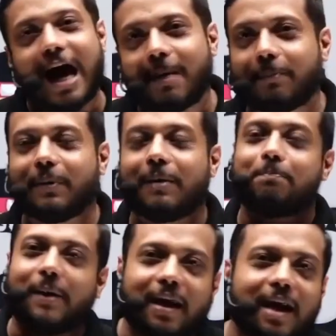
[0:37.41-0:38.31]
आप अपने
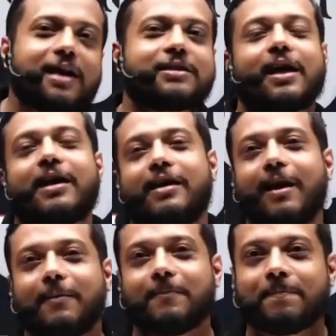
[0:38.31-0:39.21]
पेरेंट्स के
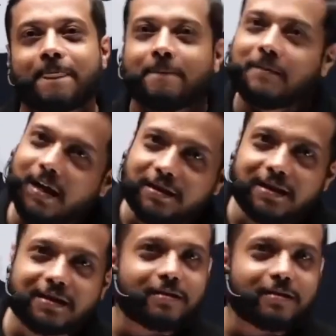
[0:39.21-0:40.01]
लिए ये चीज़